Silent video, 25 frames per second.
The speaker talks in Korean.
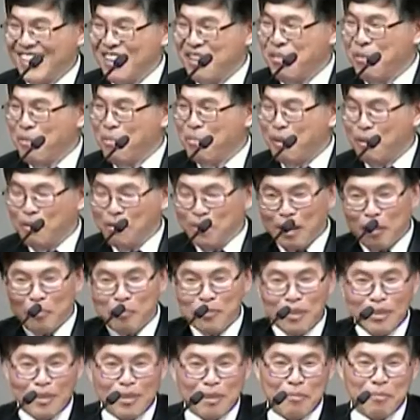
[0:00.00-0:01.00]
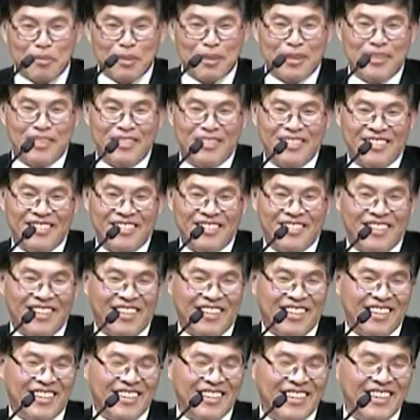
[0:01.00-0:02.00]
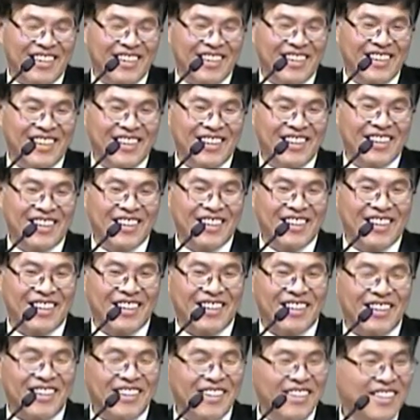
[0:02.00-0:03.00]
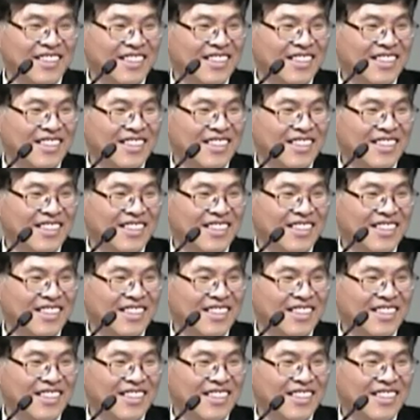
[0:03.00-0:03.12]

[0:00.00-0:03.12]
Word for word: 공부하고는 담싼 남자예요, 진짜. 예?